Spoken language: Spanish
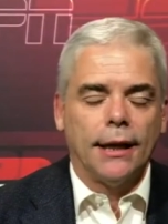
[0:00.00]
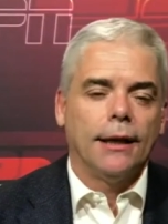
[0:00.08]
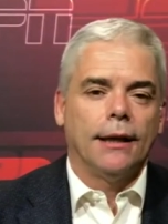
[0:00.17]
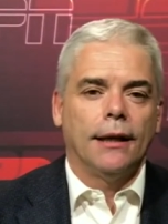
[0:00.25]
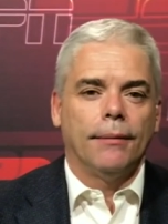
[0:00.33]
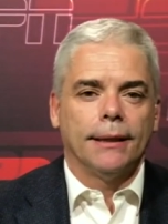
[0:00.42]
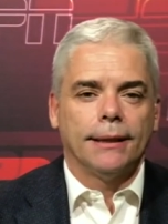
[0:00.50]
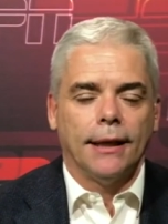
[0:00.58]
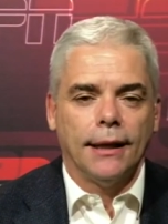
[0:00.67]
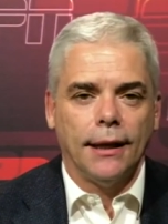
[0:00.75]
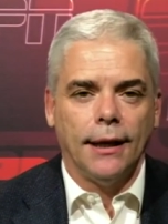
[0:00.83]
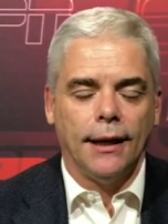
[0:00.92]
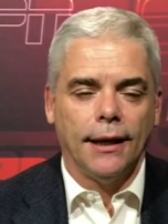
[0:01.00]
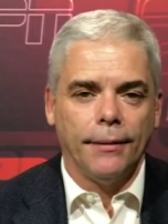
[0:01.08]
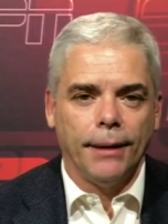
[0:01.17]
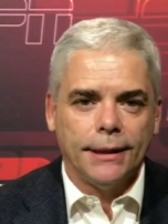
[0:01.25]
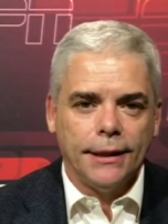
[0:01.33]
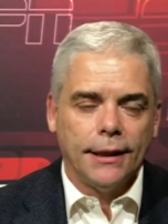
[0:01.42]
además a,
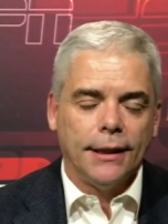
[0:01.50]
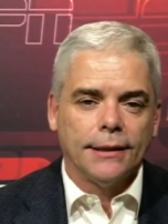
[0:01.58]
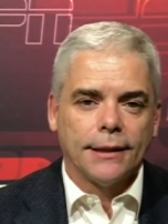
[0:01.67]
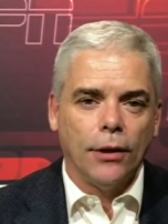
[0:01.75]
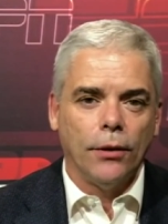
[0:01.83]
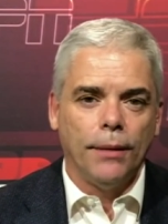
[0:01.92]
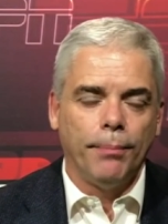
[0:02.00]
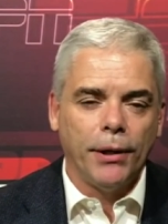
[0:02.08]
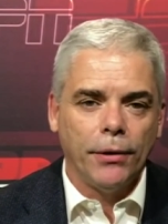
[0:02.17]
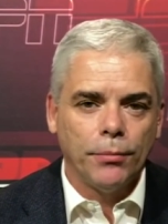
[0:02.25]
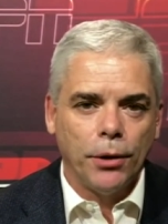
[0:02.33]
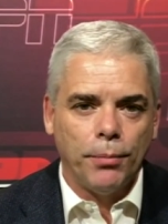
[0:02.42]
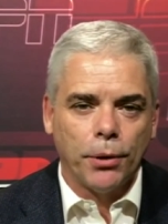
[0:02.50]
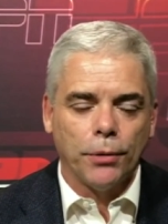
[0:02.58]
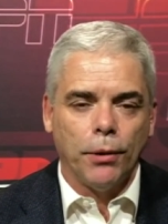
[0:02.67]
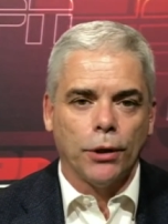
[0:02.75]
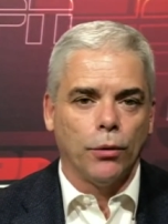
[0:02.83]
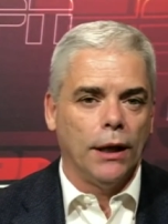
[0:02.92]
debatir el estado del periodismo
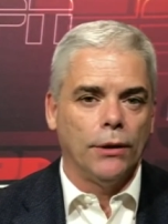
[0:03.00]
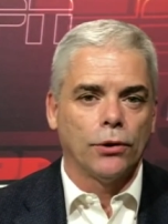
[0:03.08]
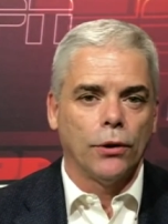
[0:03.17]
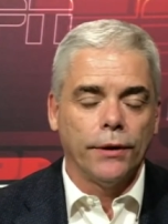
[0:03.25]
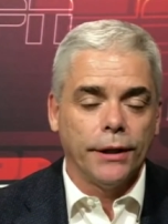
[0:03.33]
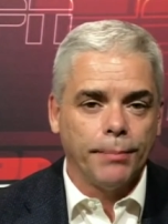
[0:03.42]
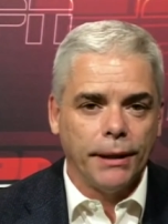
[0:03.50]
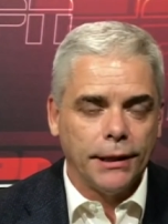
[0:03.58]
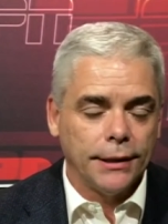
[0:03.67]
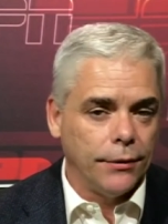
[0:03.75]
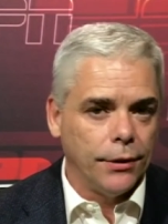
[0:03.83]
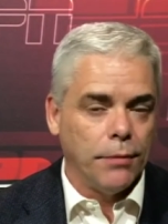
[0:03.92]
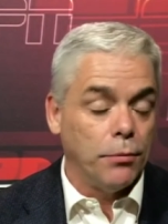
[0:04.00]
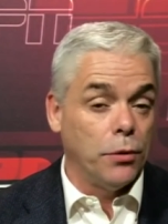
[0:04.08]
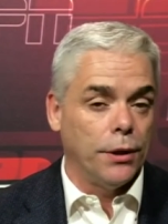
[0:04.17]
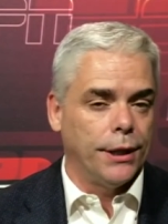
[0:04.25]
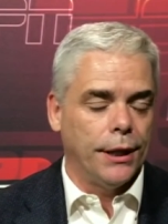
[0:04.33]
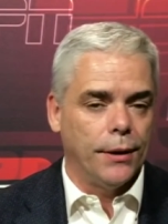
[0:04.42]
deportivo actual, no solo en España, sino en el
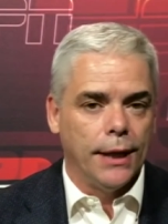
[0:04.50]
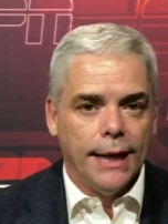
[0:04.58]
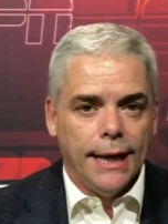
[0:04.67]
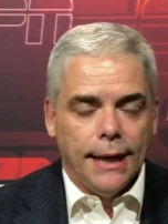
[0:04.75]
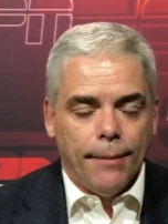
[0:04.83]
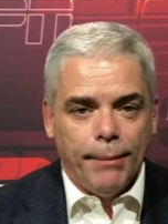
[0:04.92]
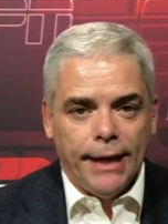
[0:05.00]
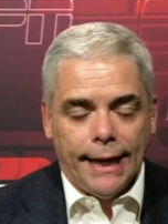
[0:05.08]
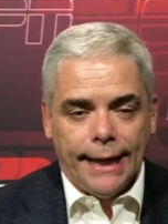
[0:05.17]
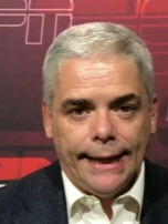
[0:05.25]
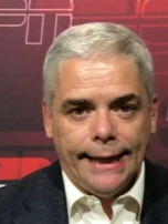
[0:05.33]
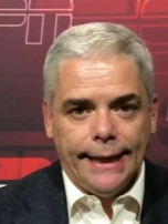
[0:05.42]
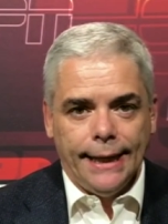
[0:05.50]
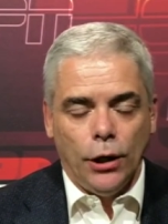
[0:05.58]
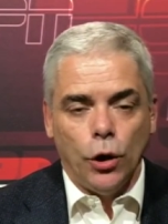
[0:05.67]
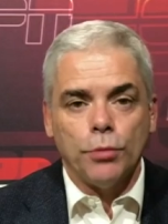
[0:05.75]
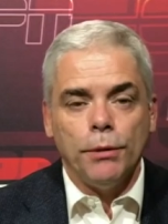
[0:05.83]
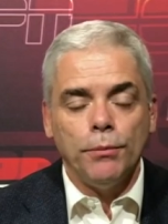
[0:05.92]
mundo entero. Mira, eh,
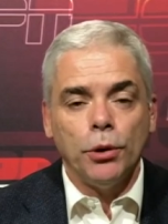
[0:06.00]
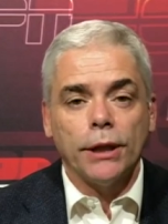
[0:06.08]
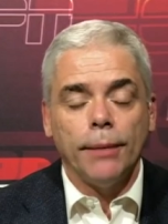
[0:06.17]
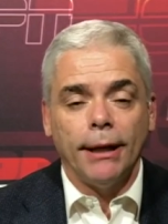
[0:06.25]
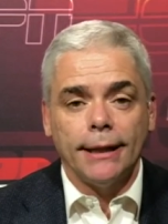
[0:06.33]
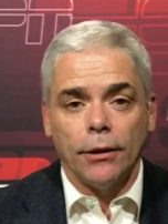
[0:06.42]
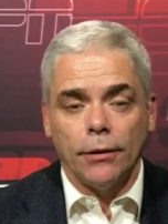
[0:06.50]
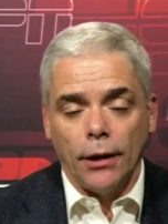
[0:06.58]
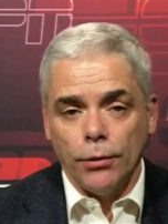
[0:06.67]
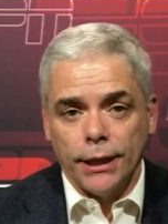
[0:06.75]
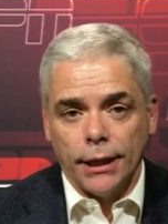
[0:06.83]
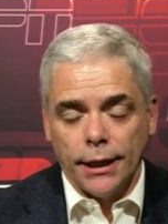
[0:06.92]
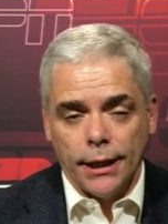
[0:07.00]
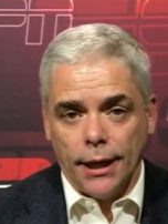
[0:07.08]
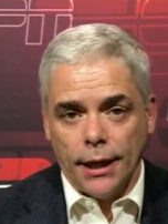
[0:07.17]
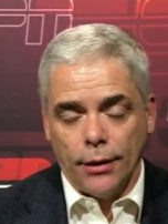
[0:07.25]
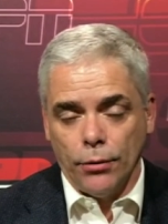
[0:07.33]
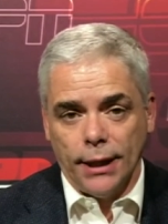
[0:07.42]
los mismos que mataron a Luis Enrique
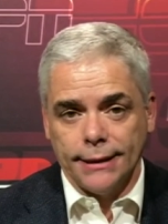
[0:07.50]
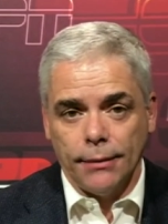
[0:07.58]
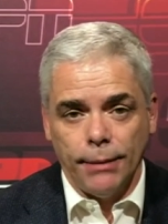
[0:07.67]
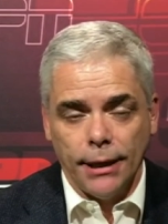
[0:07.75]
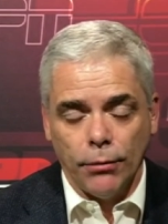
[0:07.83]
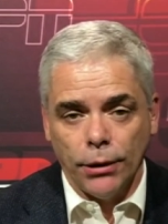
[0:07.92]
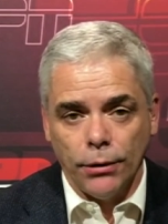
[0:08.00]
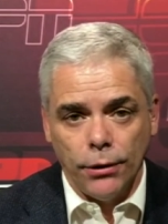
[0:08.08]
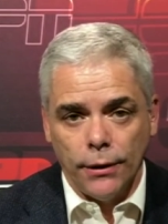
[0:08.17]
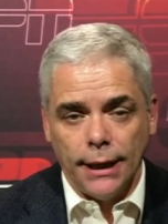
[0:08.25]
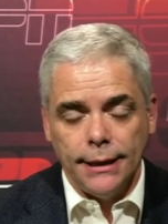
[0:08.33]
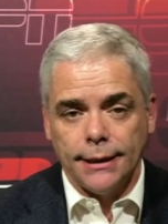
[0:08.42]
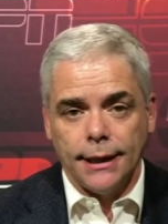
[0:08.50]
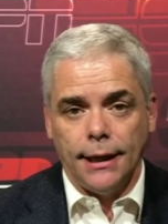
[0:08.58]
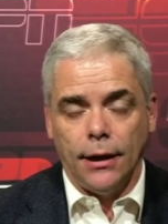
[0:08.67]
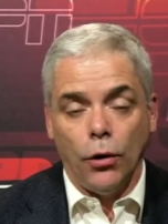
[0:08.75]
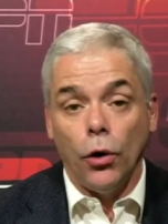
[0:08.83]
hace una semana cuando dio la lista,